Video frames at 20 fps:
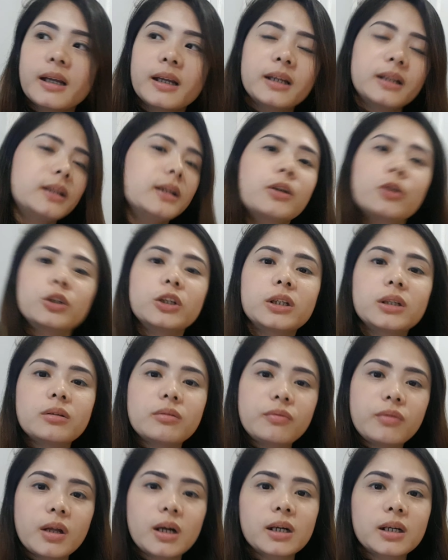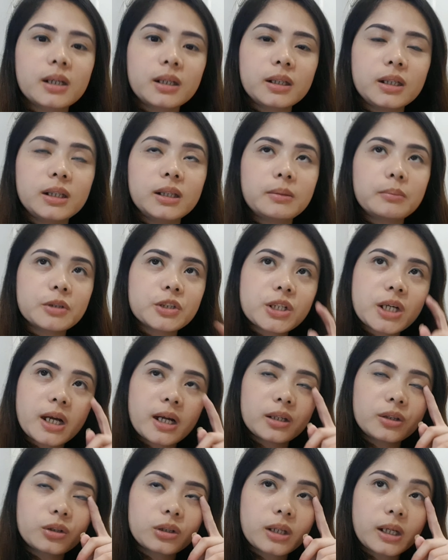Hindi ko na na-vlog kanina
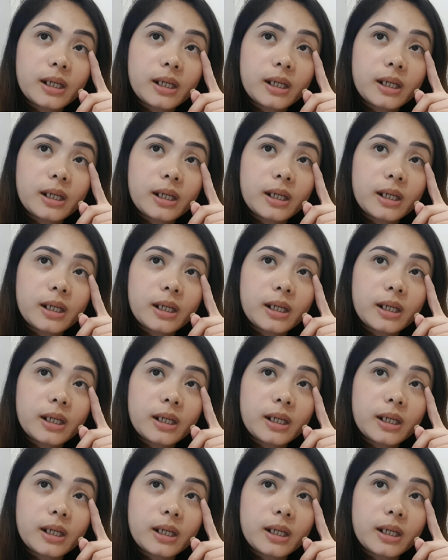masyado